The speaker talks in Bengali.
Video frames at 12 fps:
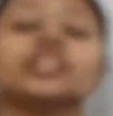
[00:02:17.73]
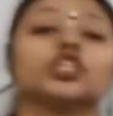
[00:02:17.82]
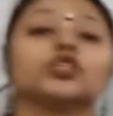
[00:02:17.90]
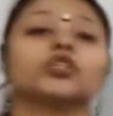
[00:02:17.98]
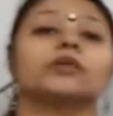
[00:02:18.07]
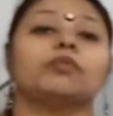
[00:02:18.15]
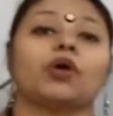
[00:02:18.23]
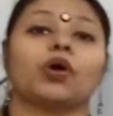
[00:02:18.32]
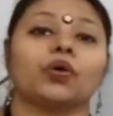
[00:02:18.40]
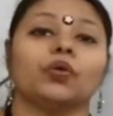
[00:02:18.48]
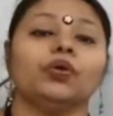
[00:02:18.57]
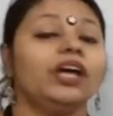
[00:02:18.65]
যতটা বড়
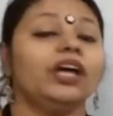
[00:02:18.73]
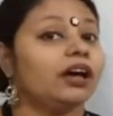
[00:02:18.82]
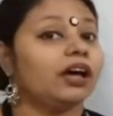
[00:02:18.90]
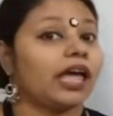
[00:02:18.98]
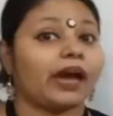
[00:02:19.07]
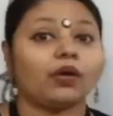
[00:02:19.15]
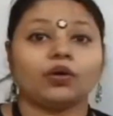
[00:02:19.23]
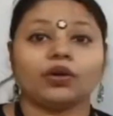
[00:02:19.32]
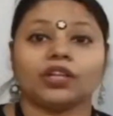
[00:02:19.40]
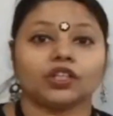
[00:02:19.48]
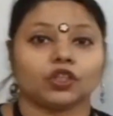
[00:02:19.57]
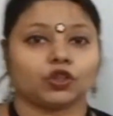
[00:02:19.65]
এগারোটা
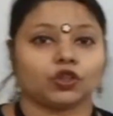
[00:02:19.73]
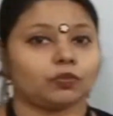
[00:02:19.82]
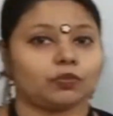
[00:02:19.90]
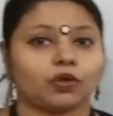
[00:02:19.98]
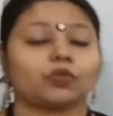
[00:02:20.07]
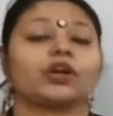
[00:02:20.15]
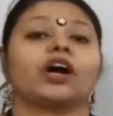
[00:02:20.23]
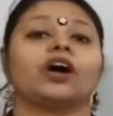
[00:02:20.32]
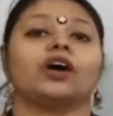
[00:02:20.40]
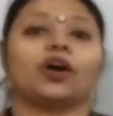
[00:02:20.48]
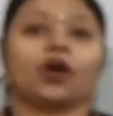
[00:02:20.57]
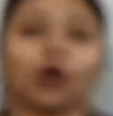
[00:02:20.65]
তো ততটা বড় না
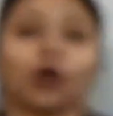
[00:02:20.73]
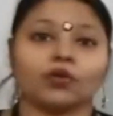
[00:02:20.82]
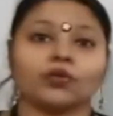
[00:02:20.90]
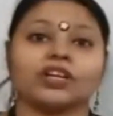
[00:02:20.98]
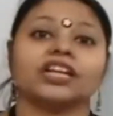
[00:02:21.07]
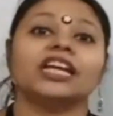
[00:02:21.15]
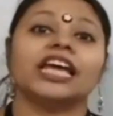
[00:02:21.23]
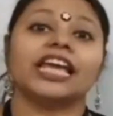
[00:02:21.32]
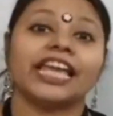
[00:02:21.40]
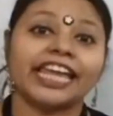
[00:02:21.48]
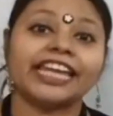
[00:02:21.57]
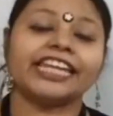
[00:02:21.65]
ওটার
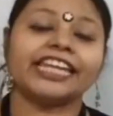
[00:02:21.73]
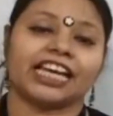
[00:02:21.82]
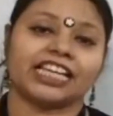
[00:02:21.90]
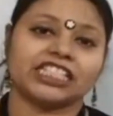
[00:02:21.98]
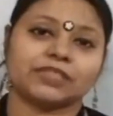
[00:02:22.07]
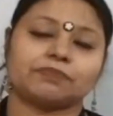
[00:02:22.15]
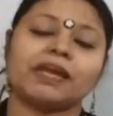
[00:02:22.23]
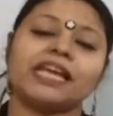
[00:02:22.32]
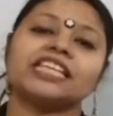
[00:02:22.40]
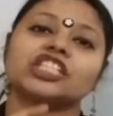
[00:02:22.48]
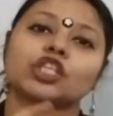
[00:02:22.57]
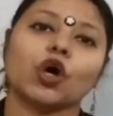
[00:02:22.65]
এরিয়া স্পেস
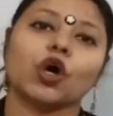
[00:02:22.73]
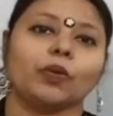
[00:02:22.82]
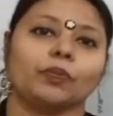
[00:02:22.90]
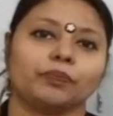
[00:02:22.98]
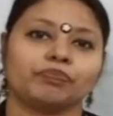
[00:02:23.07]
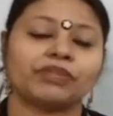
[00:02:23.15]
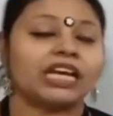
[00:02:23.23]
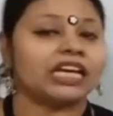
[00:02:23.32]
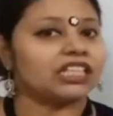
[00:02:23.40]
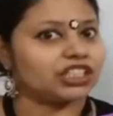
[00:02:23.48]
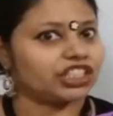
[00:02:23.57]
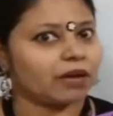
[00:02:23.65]
কম তো
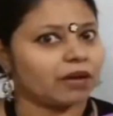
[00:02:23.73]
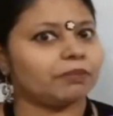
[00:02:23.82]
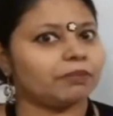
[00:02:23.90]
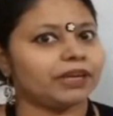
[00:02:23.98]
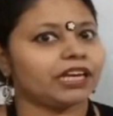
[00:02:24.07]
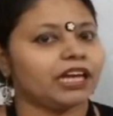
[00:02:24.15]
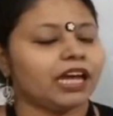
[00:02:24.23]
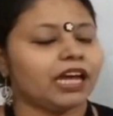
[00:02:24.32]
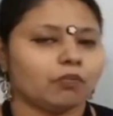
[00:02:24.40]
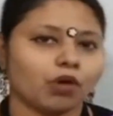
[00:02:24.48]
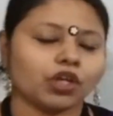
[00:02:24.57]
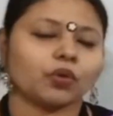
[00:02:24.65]
স্বাভাবিক
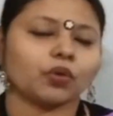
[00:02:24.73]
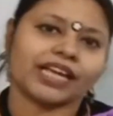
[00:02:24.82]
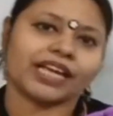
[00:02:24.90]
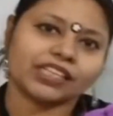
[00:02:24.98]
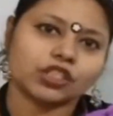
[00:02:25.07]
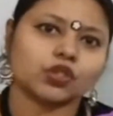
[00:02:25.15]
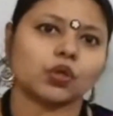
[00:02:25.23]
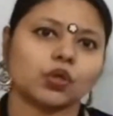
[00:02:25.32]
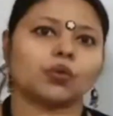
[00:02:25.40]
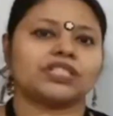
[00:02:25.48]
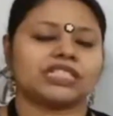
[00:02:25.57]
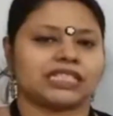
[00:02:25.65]
মনে করি একটা স্রোত
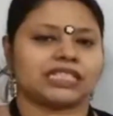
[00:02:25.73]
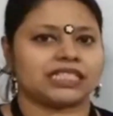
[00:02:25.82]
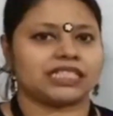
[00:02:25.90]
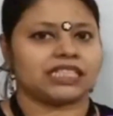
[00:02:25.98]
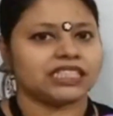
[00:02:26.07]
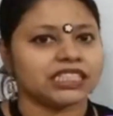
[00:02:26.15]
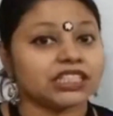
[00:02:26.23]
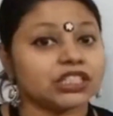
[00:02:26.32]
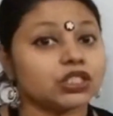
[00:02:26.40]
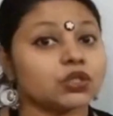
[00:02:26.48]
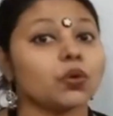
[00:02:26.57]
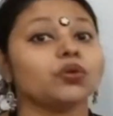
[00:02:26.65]
যাচ্ছে সেই
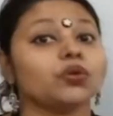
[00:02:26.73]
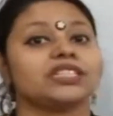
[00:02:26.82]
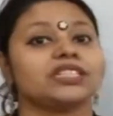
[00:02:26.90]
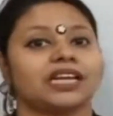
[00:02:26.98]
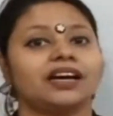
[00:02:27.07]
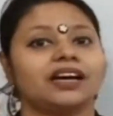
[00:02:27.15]
স্রোতটা